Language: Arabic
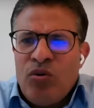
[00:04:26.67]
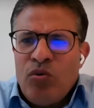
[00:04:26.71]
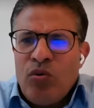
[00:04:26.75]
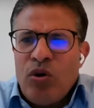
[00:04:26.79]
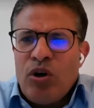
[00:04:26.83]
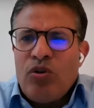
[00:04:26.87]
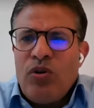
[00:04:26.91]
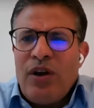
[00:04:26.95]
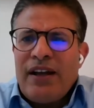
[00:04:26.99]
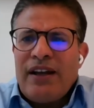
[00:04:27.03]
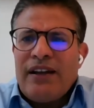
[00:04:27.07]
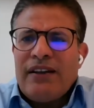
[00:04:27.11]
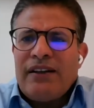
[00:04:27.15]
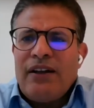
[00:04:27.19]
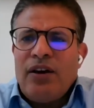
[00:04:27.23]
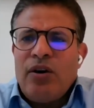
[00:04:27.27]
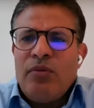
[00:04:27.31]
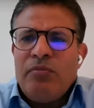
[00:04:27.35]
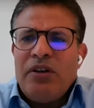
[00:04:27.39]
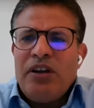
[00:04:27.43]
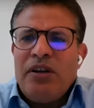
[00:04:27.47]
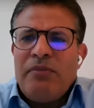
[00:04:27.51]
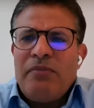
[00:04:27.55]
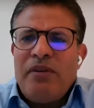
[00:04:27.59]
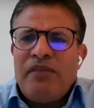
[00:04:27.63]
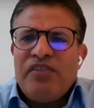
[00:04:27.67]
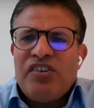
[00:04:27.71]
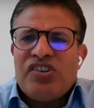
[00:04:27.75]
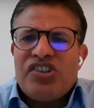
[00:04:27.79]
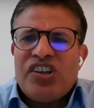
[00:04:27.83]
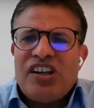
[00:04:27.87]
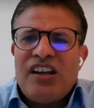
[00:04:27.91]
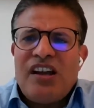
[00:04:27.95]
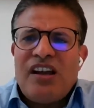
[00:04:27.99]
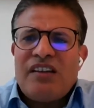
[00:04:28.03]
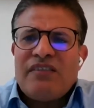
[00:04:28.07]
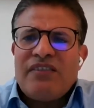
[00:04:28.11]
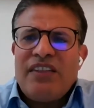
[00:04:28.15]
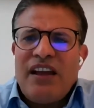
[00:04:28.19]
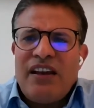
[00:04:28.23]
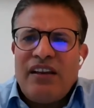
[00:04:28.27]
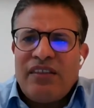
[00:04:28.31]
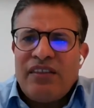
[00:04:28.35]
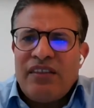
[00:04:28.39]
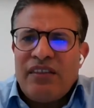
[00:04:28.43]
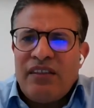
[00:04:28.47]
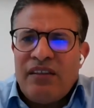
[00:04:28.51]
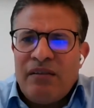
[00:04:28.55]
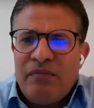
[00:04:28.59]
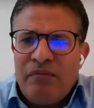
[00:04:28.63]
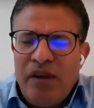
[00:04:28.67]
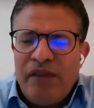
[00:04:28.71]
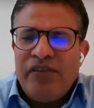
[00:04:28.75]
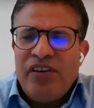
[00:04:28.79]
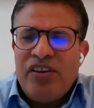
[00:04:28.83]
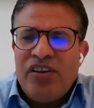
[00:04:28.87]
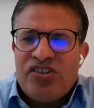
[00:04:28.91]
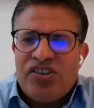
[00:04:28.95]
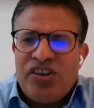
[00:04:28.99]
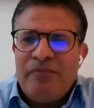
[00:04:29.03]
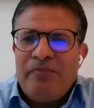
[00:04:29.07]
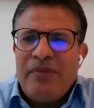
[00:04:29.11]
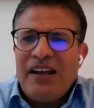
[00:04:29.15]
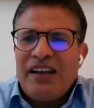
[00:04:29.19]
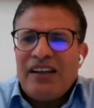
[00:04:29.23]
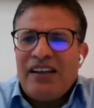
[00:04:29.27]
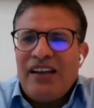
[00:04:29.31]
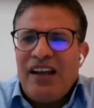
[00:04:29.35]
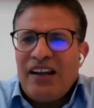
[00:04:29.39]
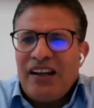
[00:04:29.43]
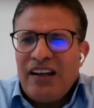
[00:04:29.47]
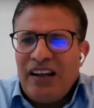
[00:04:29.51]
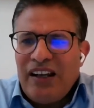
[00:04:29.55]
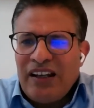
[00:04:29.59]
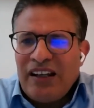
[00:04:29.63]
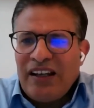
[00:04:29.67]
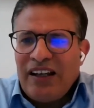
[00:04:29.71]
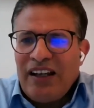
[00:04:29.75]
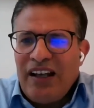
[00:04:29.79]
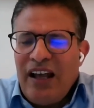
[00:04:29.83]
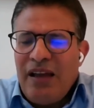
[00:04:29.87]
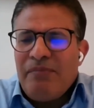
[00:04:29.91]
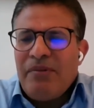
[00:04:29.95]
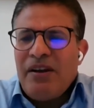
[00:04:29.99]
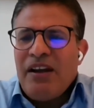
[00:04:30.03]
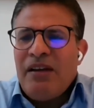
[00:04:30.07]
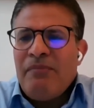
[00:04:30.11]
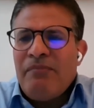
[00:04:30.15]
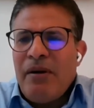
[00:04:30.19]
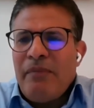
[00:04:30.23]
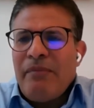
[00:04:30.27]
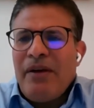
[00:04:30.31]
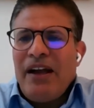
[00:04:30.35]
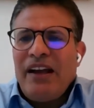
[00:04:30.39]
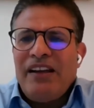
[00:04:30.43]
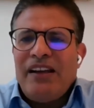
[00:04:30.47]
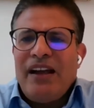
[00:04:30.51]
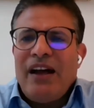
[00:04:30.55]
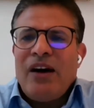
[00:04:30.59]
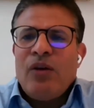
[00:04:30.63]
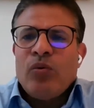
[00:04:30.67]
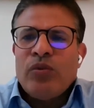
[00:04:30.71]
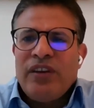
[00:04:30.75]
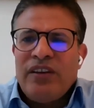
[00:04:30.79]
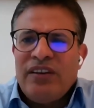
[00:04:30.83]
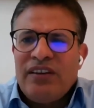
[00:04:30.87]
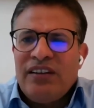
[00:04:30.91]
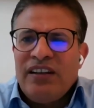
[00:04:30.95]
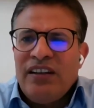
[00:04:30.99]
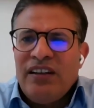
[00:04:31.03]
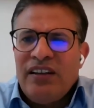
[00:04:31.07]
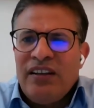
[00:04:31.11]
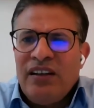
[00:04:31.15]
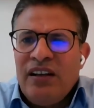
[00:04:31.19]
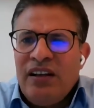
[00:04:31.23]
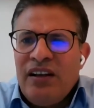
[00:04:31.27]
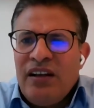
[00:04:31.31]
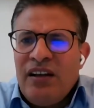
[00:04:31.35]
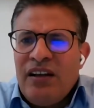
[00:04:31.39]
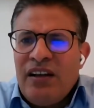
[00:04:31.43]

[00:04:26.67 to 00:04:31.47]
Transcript: ويؤكد لهم اللي ما فيش خيار ثالث ما فيش اما خيار الانقلاب اما معي او ضدي